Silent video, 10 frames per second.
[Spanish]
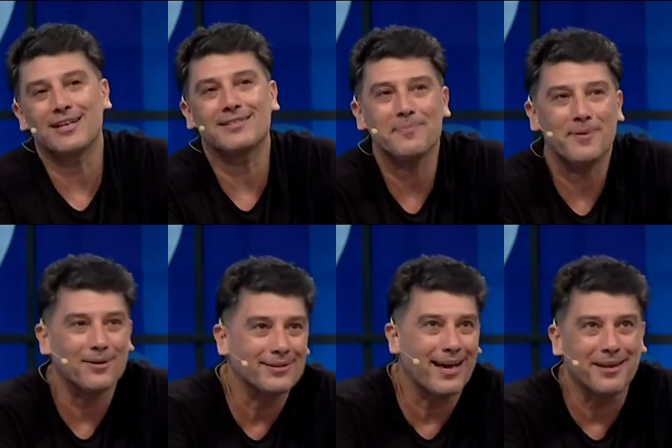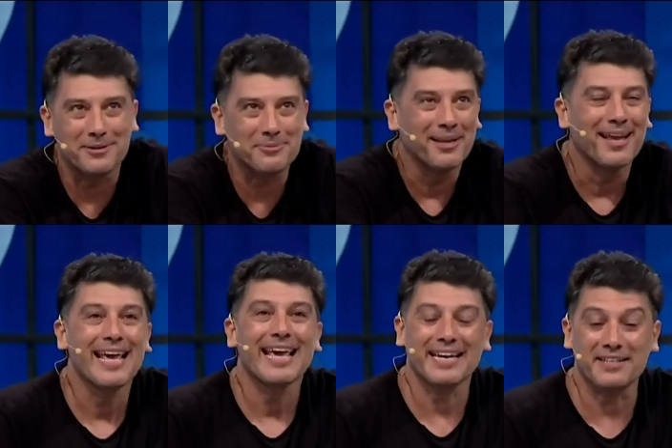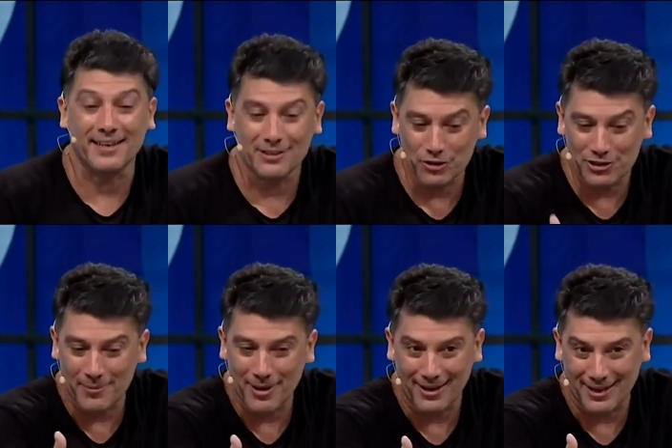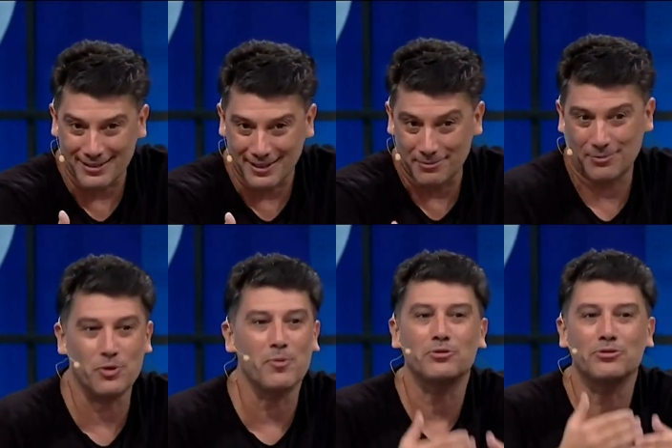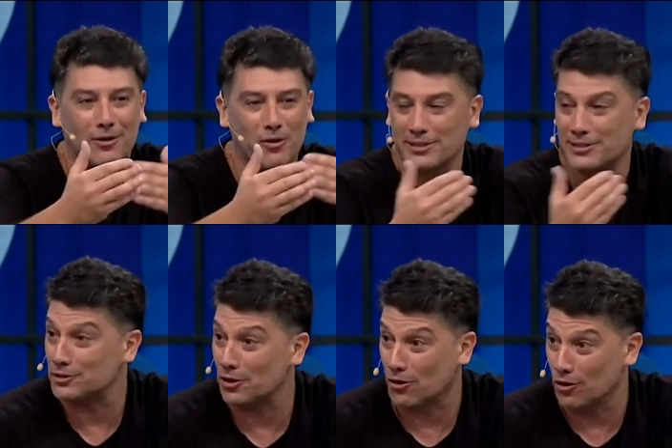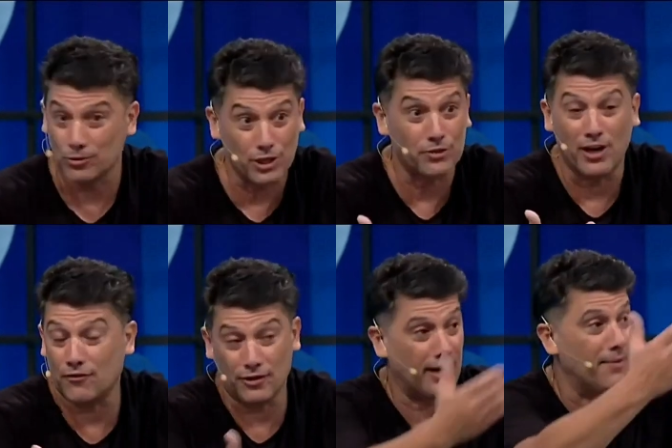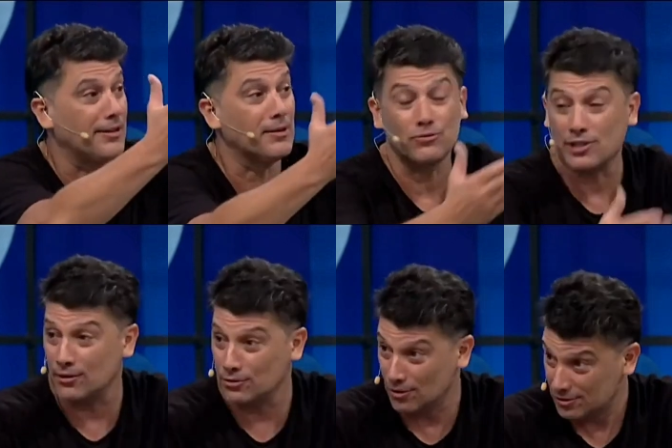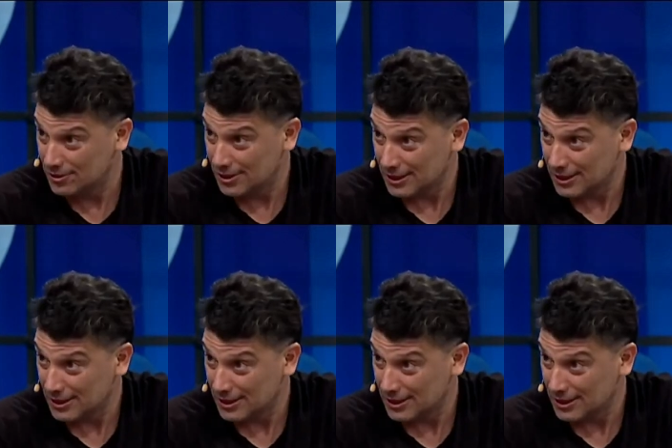contar, sí, pero tal. Este, nos llaman, este, tuvimos una conversación con los muchachos de la Furia que les mandamos un saludo.